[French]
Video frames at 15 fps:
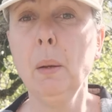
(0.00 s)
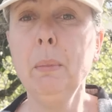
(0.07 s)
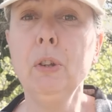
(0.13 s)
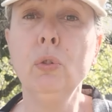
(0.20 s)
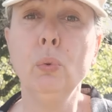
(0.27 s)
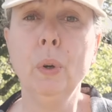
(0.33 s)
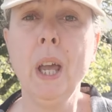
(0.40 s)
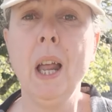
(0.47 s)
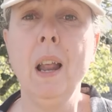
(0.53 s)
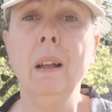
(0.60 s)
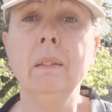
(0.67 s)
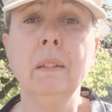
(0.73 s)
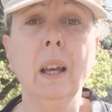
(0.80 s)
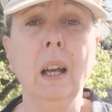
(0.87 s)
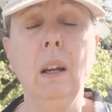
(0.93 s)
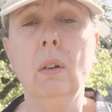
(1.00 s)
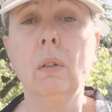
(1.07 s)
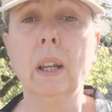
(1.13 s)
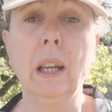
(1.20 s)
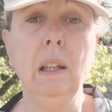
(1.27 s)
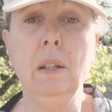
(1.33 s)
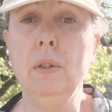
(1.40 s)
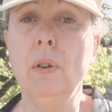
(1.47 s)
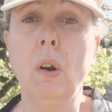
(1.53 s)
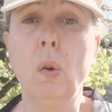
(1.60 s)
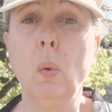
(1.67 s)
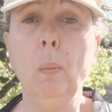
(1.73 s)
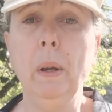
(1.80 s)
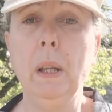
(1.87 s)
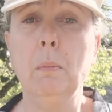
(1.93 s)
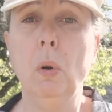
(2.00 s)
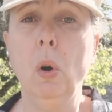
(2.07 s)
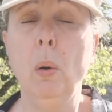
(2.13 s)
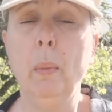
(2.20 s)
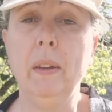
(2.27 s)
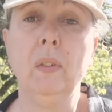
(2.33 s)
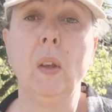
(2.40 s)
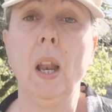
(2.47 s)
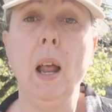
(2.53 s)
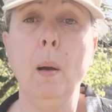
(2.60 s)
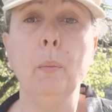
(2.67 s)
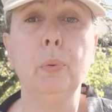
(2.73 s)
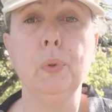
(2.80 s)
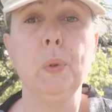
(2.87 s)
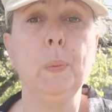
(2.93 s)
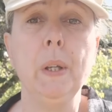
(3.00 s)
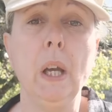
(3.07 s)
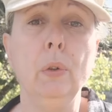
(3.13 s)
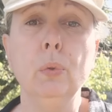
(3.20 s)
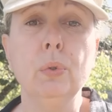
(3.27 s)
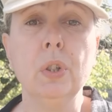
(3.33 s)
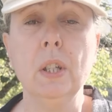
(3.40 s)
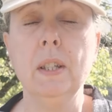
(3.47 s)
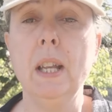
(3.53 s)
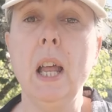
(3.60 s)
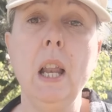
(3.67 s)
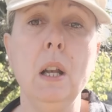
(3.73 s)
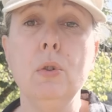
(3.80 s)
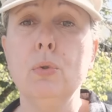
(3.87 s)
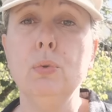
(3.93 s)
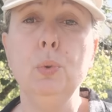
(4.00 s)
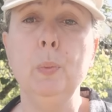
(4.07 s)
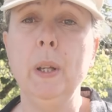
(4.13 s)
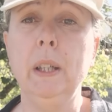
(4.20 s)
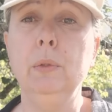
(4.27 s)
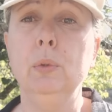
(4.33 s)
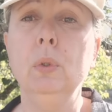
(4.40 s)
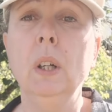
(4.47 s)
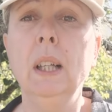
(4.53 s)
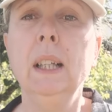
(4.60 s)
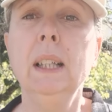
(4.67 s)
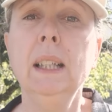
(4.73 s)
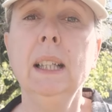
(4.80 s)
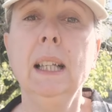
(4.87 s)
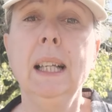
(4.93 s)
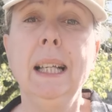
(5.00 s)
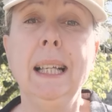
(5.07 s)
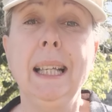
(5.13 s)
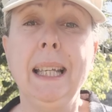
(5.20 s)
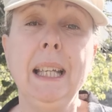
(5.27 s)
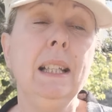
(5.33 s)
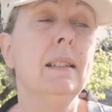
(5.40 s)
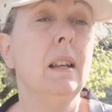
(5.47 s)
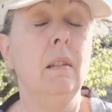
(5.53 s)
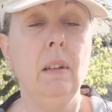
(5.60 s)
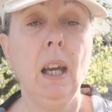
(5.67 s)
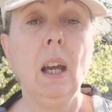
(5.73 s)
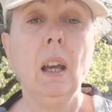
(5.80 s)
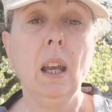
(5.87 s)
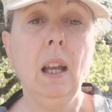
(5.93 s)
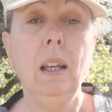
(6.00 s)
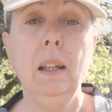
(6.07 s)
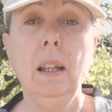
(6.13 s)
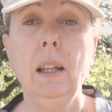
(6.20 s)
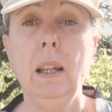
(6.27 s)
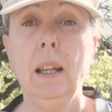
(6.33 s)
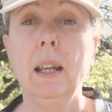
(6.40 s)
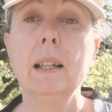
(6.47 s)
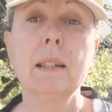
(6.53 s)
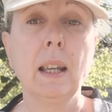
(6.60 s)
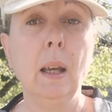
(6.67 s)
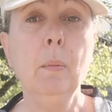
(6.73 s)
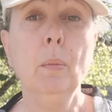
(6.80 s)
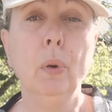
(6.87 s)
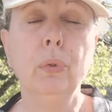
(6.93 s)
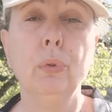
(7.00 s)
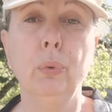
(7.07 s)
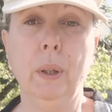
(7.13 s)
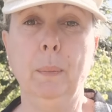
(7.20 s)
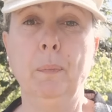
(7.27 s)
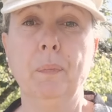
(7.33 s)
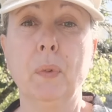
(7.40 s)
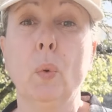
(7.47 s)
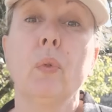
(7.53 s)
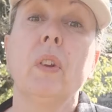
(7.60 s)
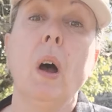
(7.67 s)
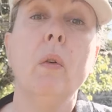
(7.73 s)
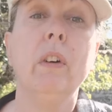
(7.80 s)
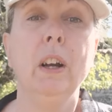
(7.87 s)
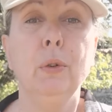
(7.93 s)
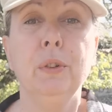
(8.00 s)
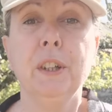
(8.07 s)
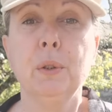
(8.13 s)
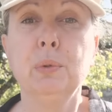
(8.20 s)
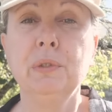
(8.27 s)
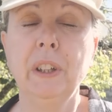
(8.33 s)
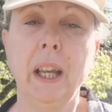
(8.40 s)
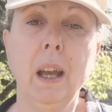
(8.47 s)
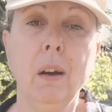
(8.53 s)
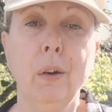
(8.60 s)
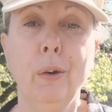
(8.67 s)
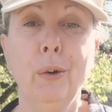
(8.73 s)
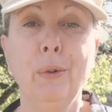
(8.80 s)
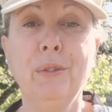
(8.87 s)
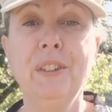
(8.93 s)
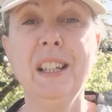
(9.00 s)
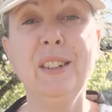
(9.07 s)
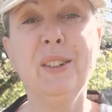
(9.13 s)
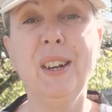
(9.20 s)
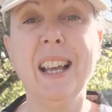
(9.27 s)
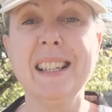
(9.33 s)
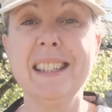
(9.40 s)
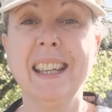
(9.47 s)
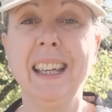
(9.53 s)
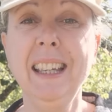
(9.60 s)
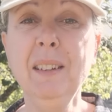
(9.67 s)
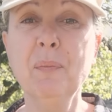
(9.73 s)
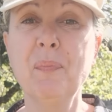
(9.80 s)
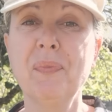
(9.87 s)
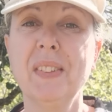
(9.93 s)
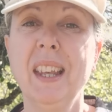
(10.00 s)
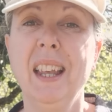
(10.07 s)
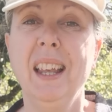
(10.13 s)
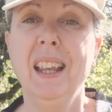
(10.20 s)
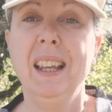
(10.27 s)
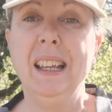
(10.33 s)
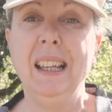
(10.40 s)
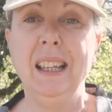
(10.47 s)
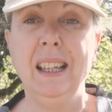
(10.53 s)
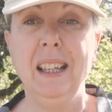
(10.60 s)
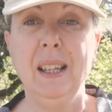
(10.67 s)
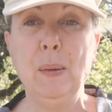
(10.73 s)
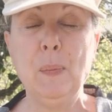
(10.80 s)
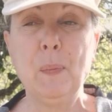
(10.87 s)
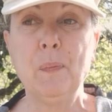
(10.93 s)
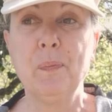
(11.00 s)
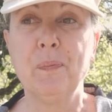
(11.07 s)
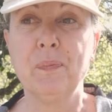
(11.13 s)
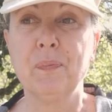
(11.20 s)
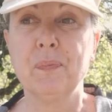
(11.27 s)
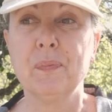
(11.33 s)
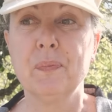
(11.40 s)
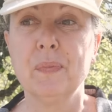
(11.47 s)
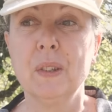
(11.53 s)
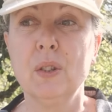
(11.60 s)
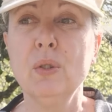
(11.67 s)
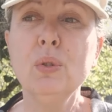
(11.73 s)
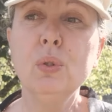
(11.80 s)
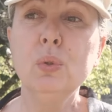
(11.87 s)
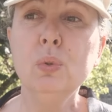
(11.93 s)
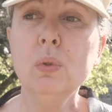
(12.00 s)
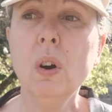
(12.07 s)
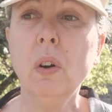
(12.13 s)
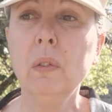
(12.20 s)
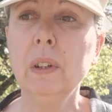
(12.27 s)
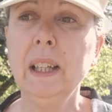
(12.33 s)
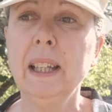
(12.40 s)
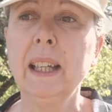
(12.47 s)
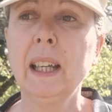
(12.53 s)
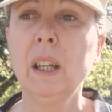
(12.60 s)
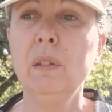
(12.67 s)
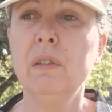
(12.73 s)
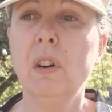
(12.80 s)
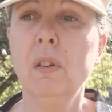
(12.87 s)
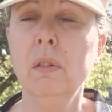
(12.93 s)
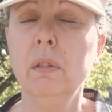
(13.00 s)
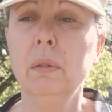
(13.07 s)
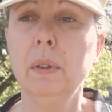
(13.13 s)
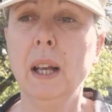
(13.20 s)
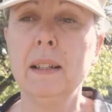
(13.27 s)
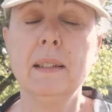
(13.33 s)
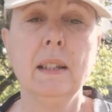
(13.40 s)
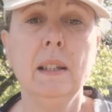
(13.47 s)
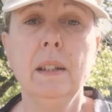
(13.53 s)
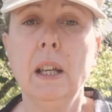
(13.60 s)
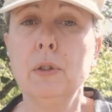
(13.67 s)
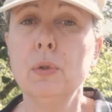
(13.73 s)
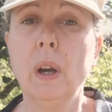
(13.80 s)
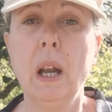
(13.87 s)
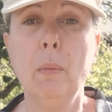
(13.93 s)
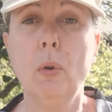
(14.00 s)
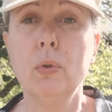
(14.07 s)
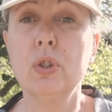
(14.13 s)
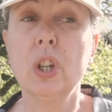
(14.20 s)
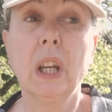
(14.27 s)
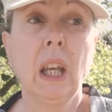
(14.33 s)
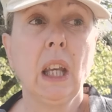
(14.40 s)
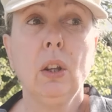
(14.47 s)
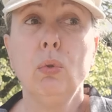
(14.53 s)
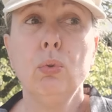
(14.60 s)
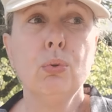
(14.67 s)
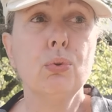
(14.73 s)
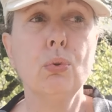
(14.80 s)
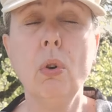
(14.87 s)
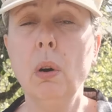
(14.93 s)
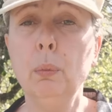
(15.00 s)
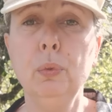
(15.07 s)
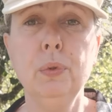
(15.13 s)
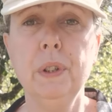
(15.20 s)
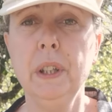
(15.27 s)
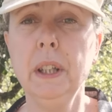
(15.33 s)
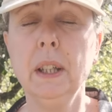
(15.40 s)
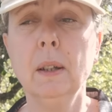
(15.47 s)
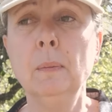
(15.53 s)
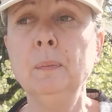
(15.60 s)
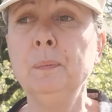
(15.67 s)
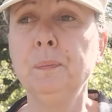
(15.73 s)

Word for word: Mais Zoé, elle a un talent qu'elle ignore complètement parce qu'elle a un petit piano chez elle, elle joue du piano. Et il s'avère qu'elle est extrêmement douée. Ça, on va le découvrir euh, au fil de la série. Et hum, du coup, en l'écrivant, assez naturellement, j'écris toujours en musique.